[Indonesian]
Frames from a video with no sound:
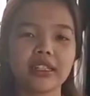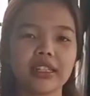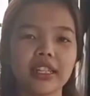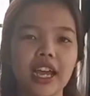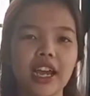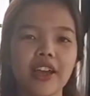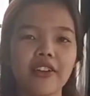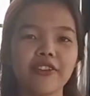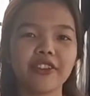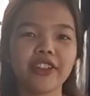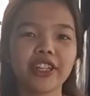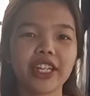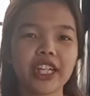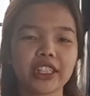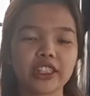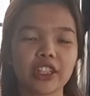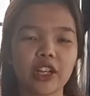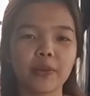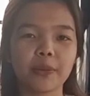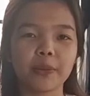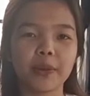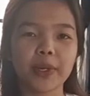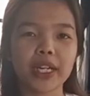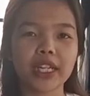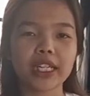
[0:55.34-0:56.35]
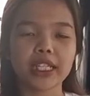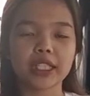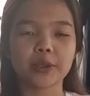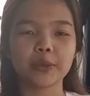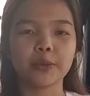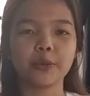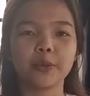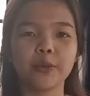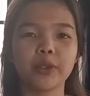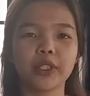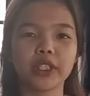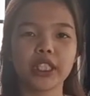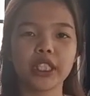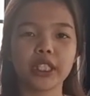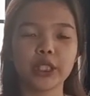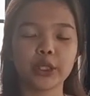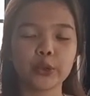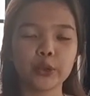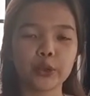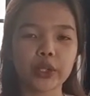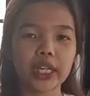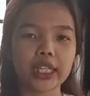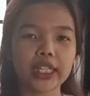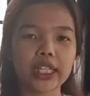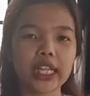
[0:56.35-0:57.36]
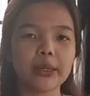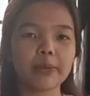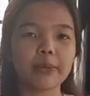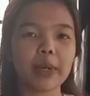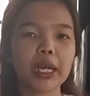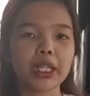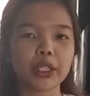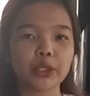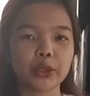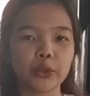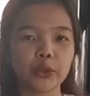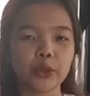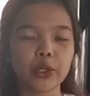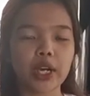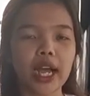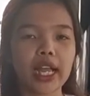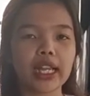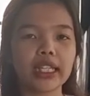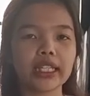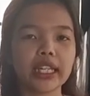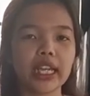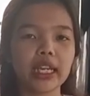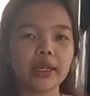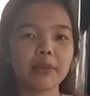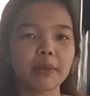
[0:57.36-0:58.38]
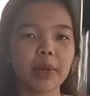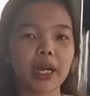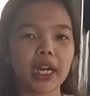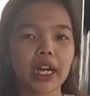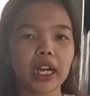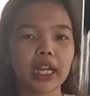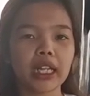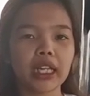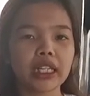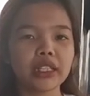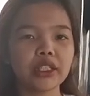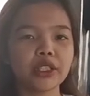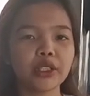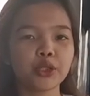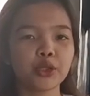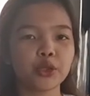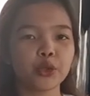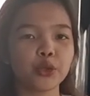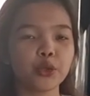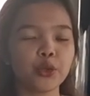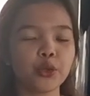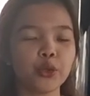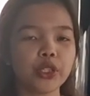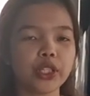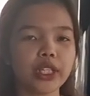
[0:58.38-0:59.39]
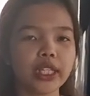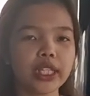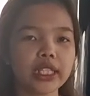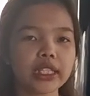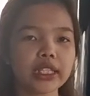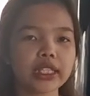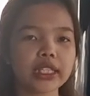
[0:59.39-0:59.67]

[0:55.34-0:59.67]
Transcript: Nah, Vinet Lovers, begitu kalian masuk, kalian bakalan disuguhin